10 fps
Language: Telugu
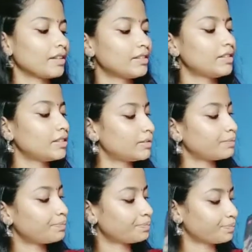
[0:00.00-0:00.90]
కాటన్
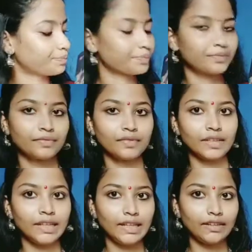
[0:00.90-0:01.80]
టిష్యూ శారీస్
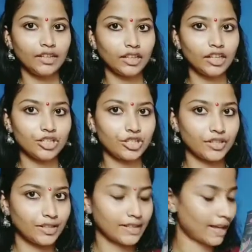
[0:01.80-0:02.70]

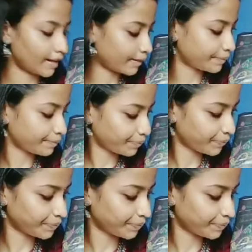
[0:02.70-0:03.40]
ఇందులో కూడా లాట్స్ ఆఫ్